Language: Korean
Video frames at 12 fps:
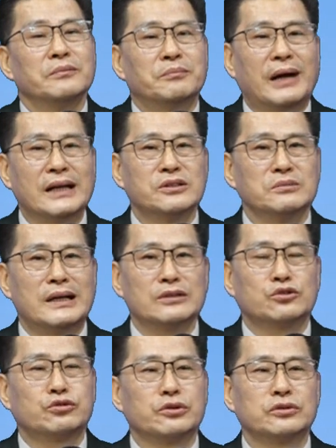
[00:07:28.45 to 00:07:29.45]

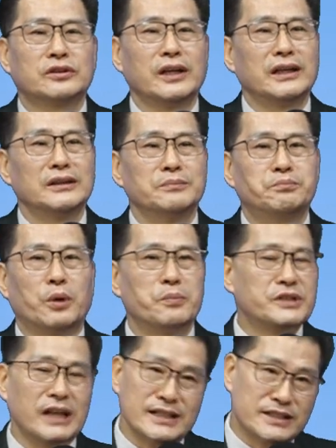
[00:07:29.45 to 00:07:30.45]
마지막 추수 때에는 뽑지